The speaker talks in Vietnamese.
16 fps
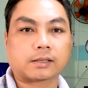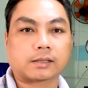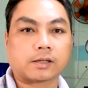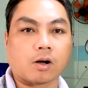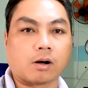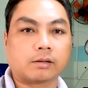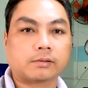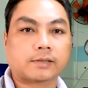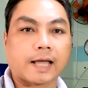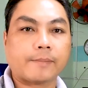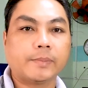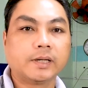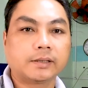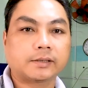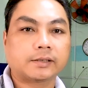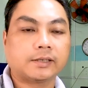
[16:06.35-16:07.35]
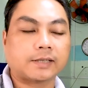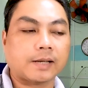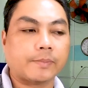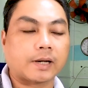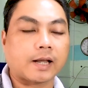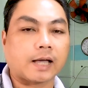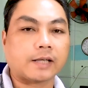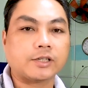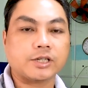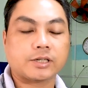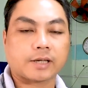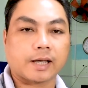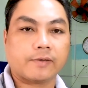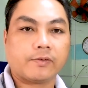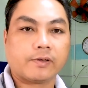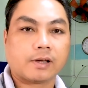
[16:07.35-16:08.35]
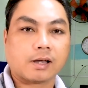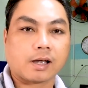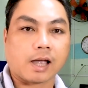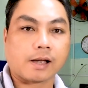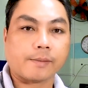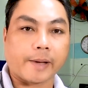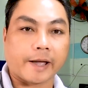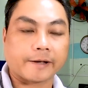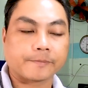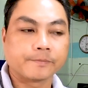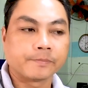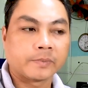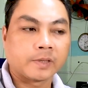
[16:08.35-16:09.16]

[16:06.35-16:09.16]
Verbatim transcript: khoảng 8 bước như thế mình đã chia sẻ tất cả các bạn